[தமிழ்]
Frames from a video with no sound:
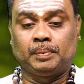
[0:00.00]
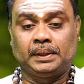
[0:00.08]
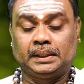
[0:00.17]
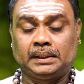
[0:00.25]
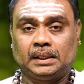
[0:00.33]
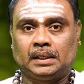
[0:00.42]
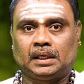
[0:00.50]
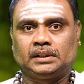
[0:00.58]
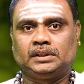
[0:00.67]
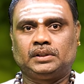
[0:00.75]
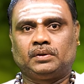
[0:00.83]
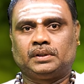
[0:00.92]
விபரீத
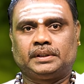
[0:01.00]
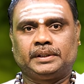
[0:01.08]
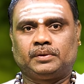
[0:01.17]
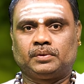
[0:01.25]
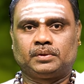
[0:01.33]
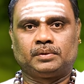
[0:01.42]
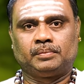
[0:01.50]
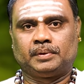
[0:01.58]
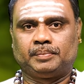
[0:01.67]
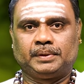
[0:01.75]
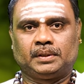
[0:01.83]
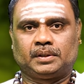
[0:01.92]
ராஜயோகத்தை கொடுக்கும்
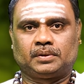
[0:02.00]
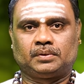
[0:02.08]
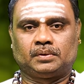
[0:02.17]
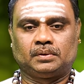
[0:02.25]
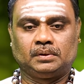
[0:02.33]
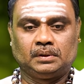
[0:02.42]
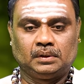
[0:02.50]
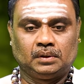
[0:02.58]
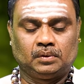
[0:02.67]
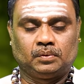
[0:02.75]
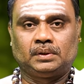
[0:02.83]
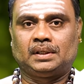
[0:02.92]
அப்படின்னு அர்த்தம்
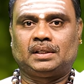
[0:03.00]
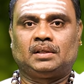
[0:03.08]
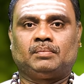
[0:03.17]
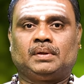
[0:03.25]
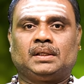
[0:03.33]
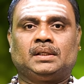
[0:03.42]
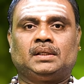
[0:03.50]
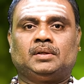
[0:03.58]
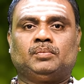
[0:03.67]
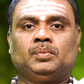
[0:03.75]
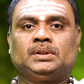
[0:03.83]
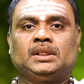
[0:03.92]
உதாரணமாக
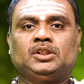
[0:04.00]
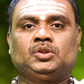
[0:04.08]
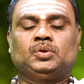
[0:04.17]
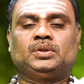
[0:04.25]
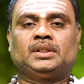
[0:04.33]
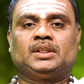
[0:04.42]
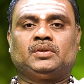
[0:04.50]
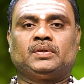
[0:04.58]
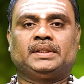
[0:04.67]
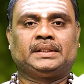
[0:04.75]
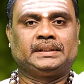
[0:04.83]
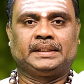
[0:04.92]
புதன்
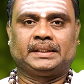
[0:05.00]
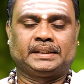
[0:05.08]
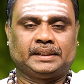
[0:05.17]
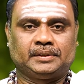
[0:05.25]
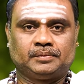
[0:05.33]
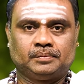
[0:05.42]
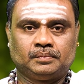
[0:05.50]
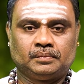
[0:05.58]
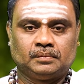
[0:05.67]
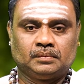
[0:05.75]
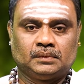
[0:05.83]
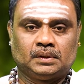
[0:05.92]
சுக்கரனுடைய சேர்க்கை
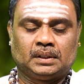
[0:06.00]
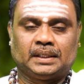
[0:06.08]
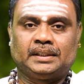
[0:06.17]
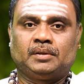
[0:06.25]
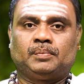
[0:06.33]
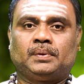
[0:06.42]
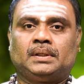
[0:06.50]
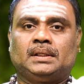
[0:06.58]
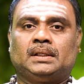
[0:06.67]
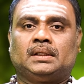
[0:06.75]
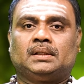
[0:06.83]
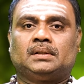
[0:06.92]
அதே போல்
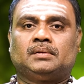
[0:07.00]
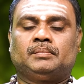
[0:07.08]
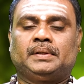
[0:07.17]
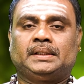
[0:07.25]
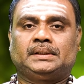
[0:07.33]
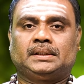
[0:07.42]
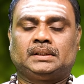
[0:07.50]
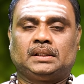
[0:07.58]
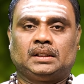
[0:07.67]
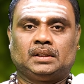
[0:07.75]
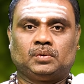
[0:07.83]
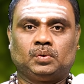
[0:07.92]

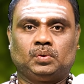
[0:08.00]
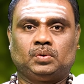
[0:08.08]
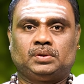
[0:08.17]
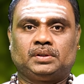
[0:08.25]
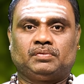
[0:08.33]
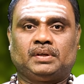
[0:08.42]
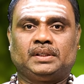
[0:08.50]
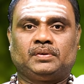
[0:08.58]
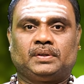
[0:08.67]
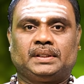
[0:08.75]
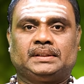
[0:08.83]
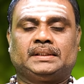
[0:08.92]
மேஷத்தில் குரு
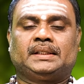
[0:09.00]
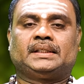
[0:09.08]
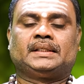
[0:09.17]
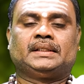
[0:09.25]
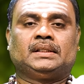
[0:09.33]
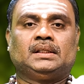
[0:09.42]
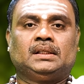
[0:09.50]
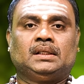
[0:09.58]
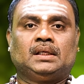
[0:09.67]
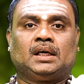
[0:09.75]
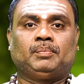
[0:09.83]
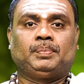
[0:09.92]
செவ்வாயோடைய சேர்க்கை
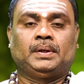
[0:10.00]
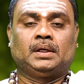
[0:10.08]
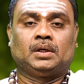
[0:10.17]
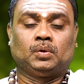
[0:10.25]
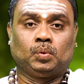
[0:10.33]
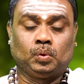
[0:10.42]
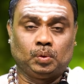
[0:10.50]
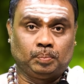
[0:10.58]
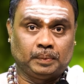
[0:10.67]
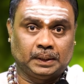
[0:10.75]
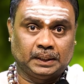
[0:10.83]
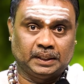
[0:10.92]
அப்போ குரு
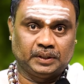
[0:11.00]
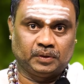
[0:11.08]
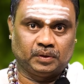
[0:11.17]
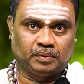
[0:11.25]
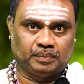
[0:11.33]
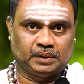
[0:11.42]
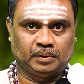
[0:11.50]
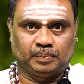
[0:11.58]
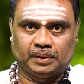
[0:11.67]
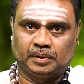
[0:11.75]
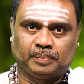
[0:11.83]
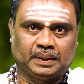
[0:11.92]
மங்கள யோகம் இந்த
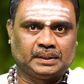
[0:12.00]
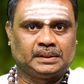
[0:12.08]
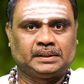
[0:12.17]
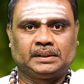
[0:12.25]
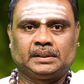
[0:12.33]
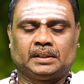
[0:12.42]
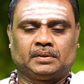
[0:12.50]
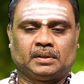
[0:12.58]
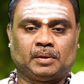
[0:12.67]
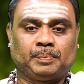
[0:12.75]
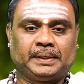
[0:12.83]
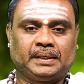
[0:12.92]
பக்கம் ப்ராசஸிங் ஆகும்
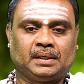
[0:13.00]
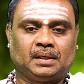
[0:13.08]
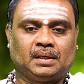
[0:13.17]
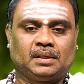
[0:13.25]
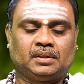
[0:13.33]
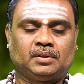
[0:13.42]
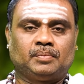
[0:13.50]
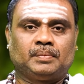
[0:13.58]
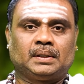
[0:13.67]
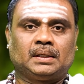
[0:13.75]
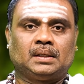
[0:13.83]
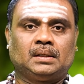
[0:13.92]
அப்போ என்ன
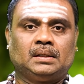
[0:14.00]
அர்த்தம்னா